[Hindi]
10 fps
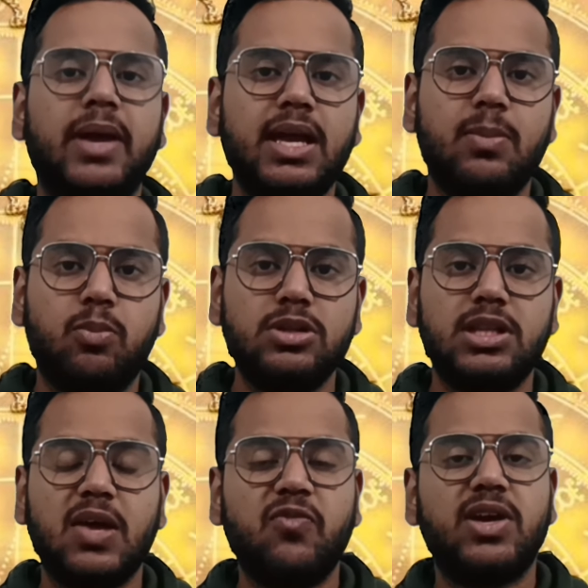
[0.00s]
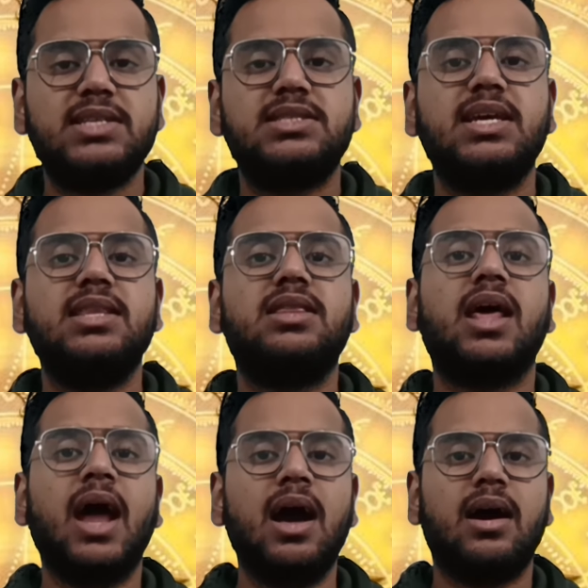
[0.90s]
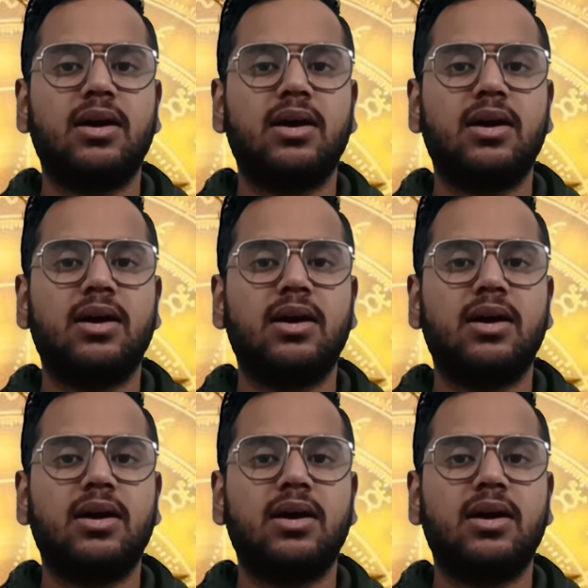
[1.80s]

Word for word: भी बुद्धदेव किसकी तरह